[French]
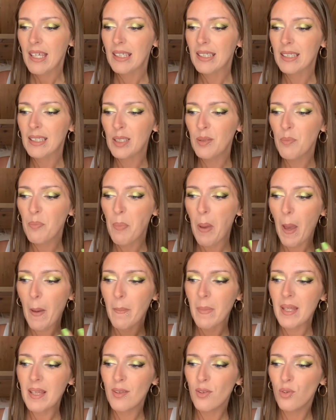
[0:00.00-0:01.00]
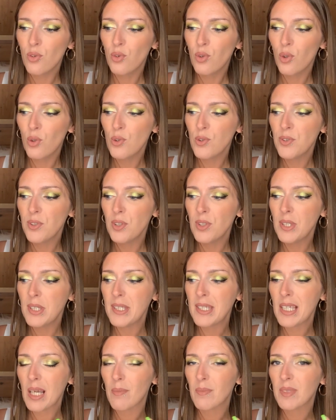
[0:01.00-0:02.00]
qui me permettent de
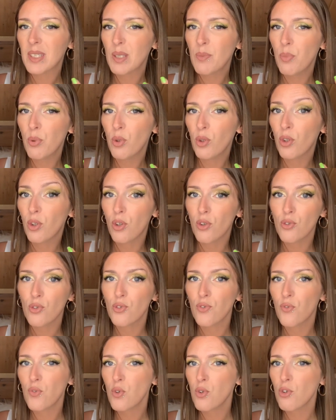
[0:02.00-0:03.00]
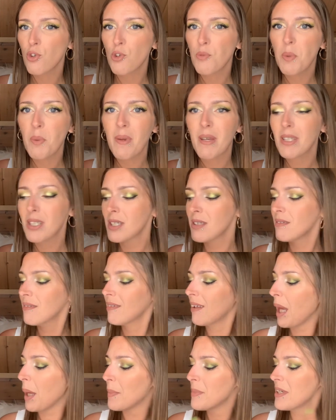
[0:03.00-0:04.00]
l'utiliser un petit peu quand je veux. Je m'imagine
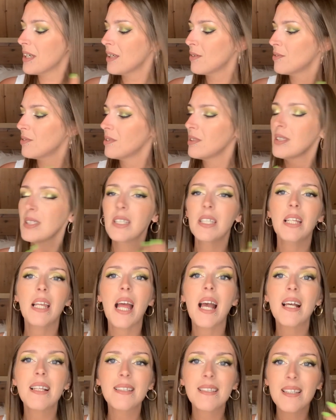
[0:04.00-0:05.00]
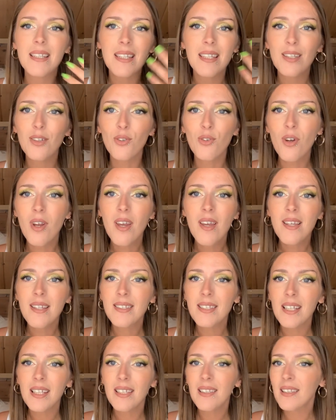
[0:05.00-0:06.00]
très bien l'utiliser là, c'est euh,
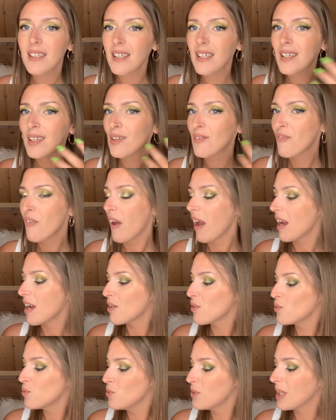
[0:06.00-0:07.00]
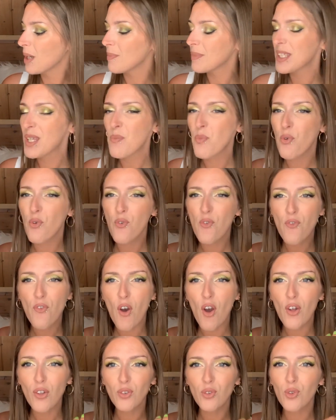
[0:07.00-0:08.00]
l'été, faire un look un petit peu
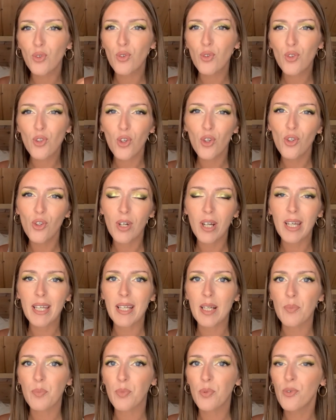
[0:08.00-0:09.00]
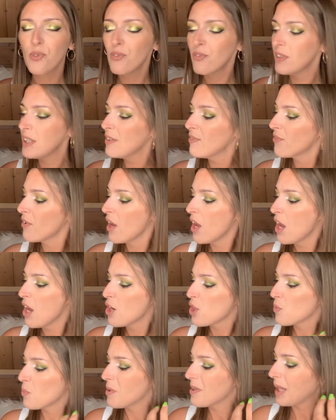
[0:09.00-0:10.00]
fun, euh, coloré, un peu vif.
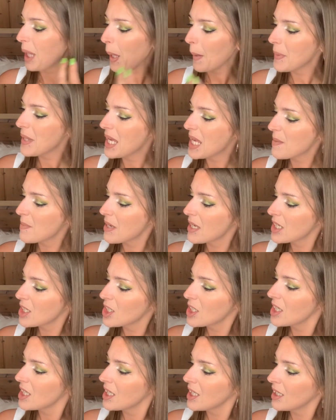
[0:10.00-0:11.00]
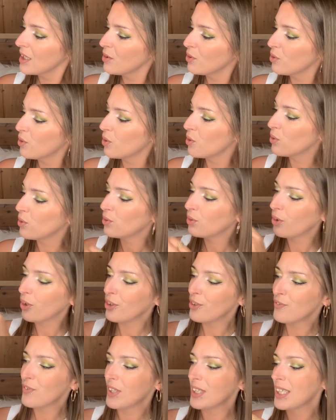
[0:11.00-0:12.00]
Je peux très bien imaginer euh,
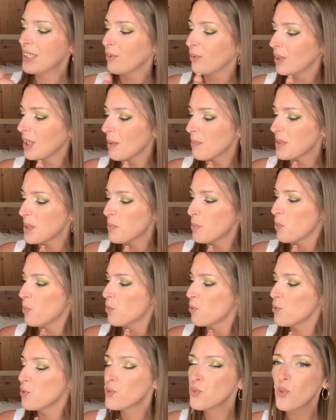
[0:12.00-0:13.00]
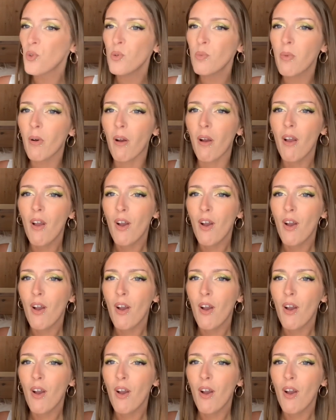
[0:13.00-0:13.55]
l'automne faire des trucs un petit peu plus sombres.